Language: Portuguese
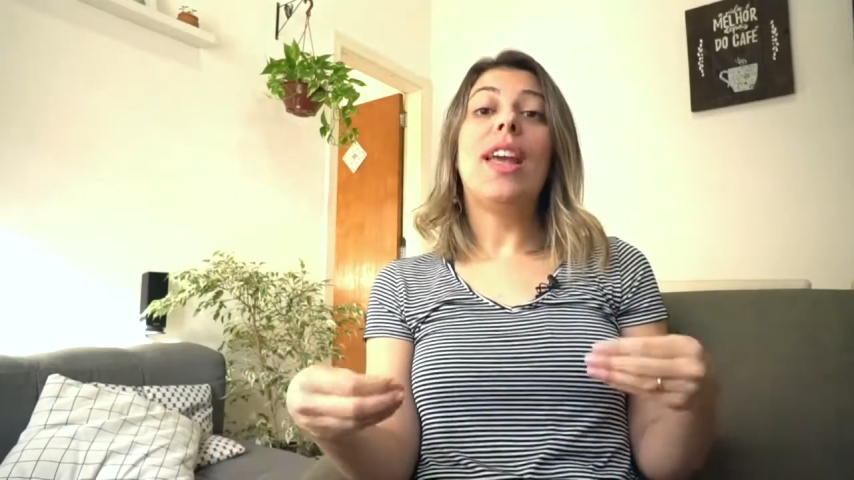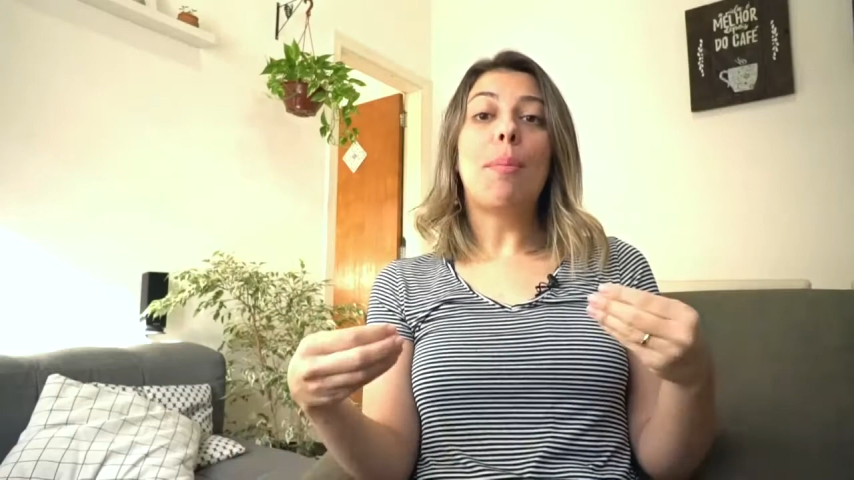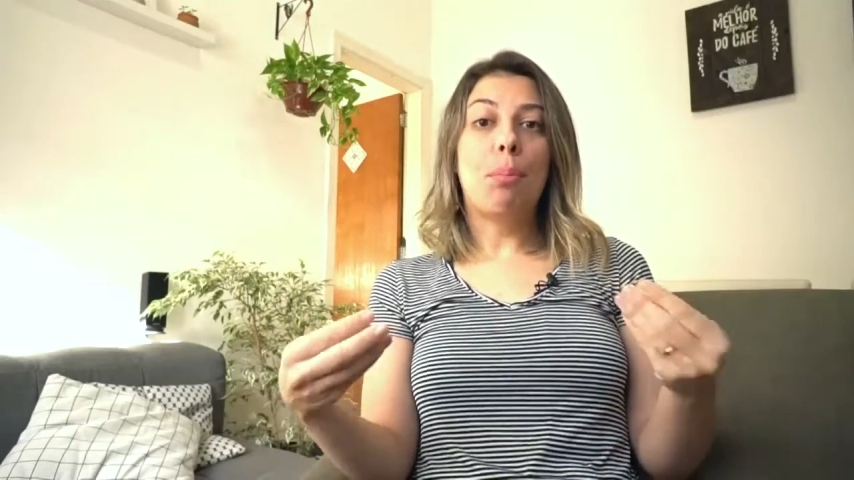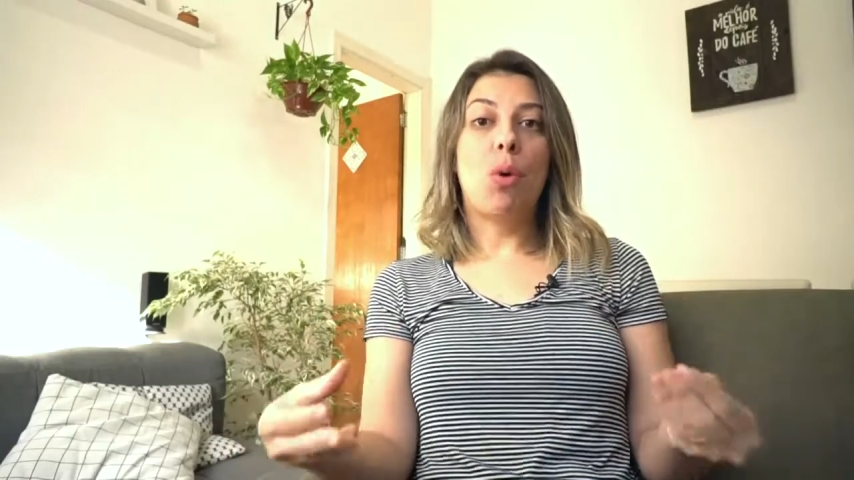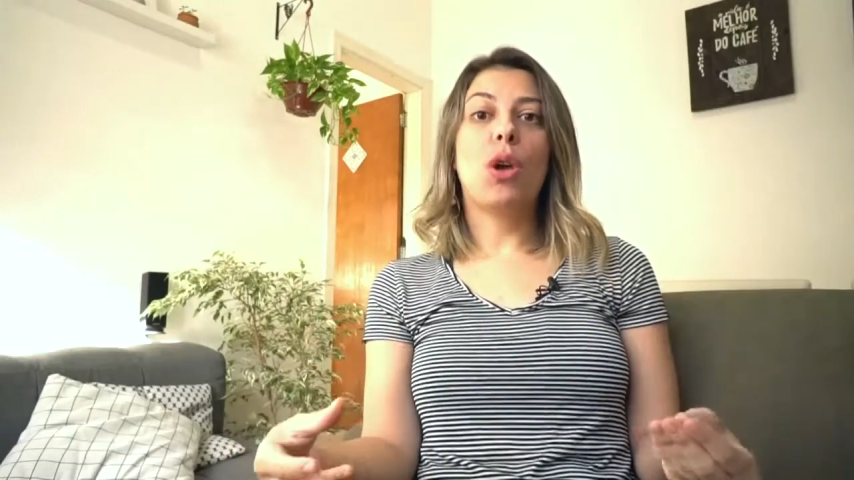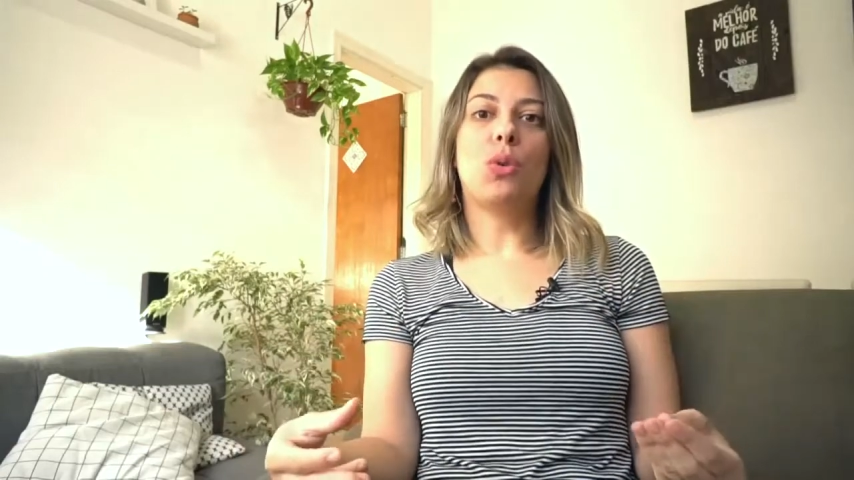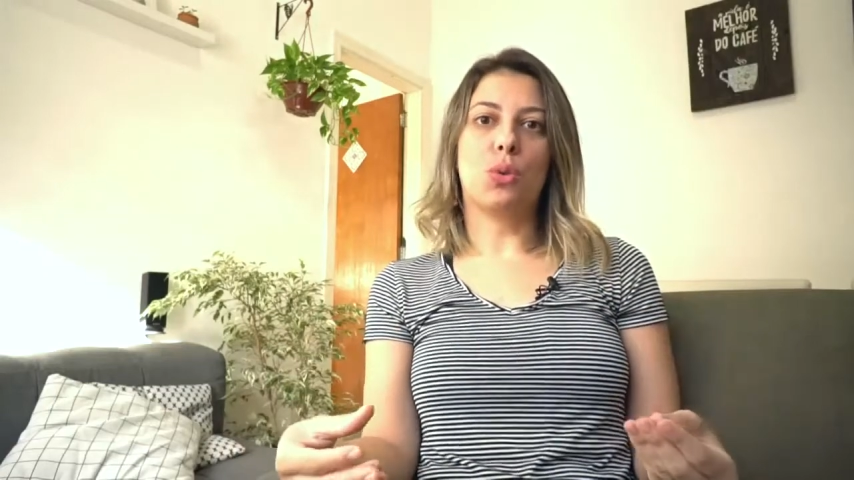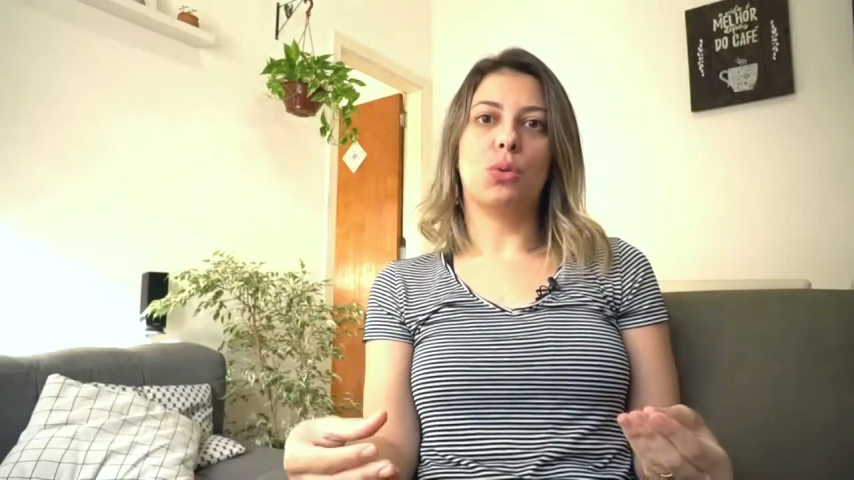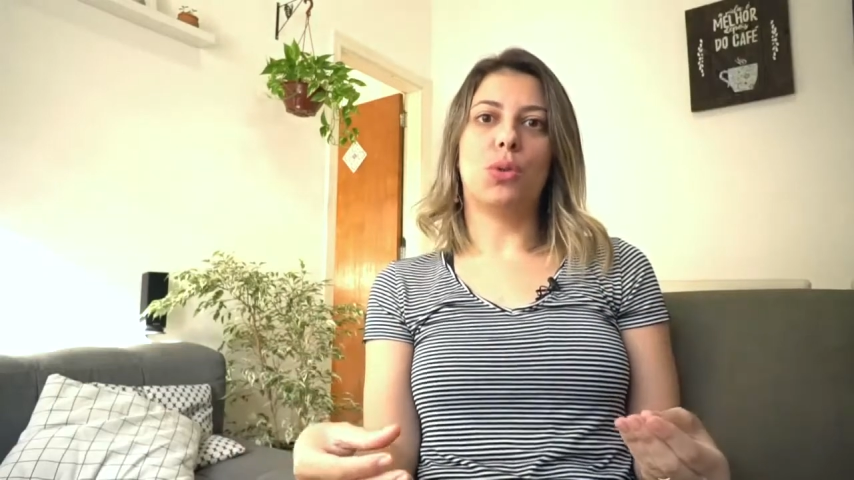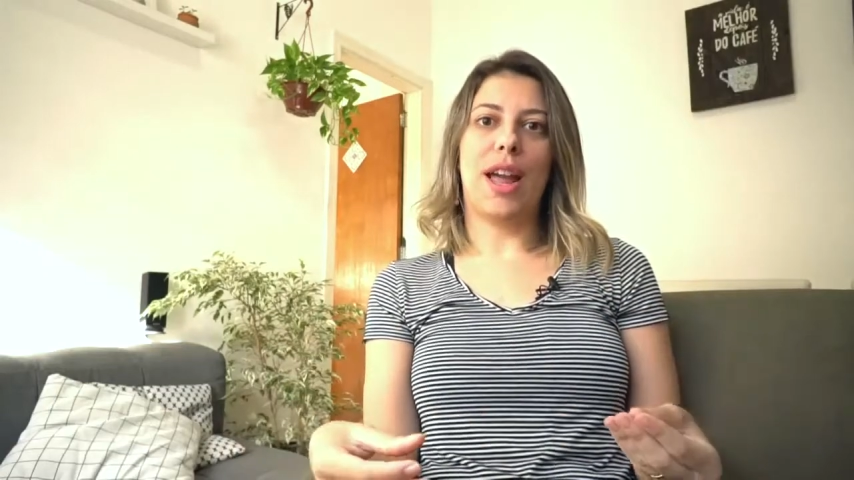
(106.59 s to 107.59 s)
e apoio
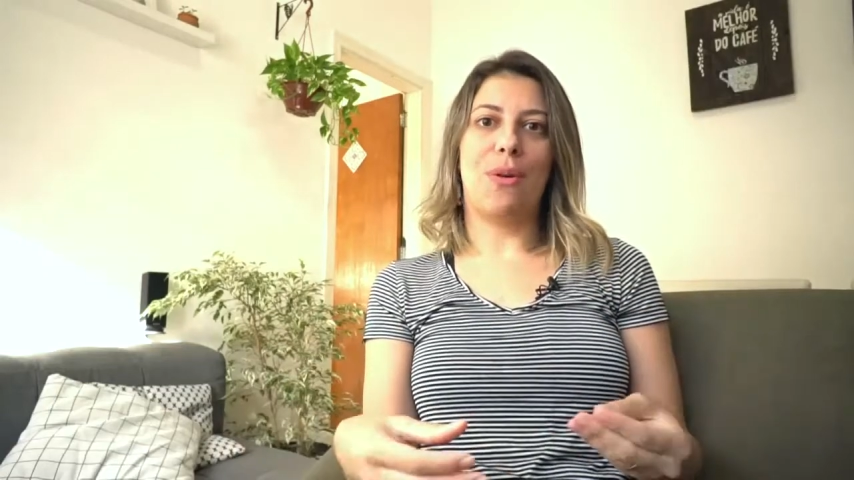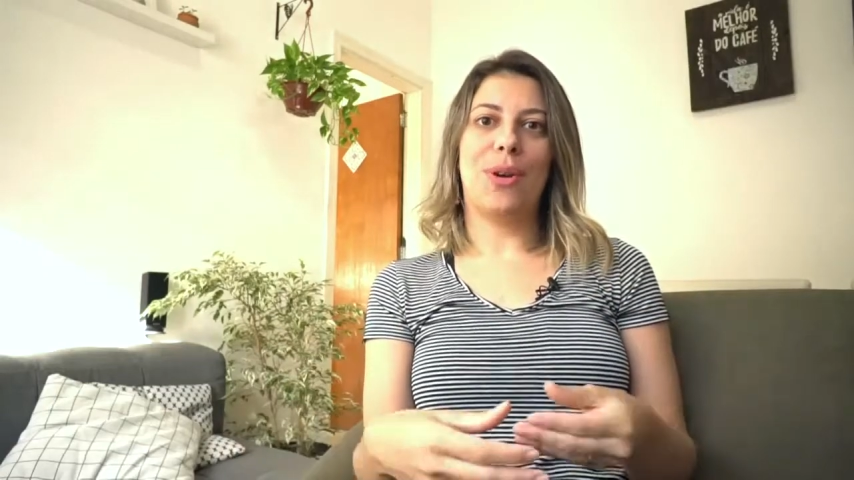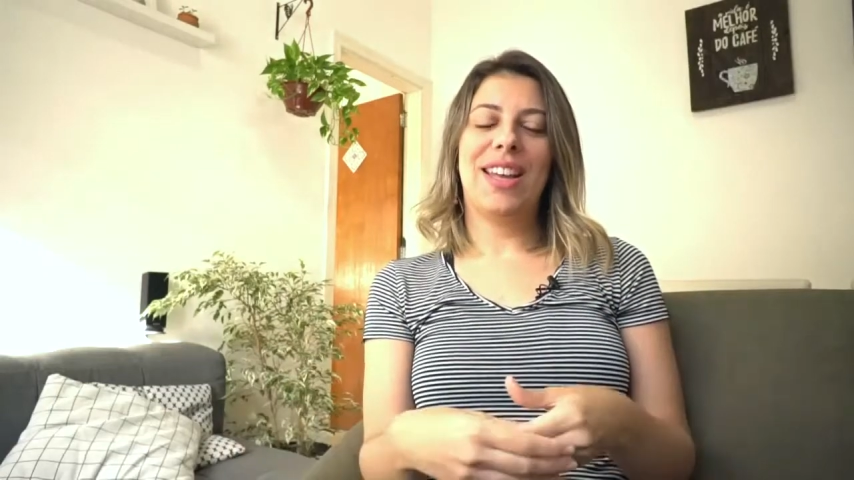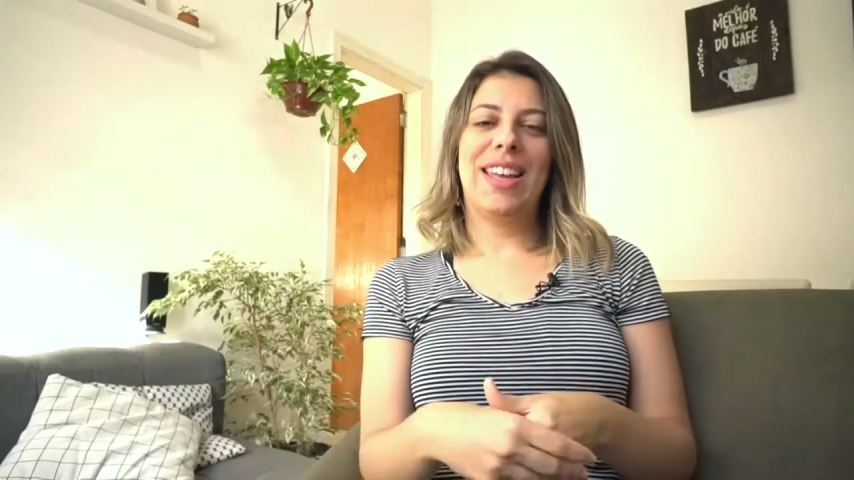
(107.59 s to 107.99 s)
cultural.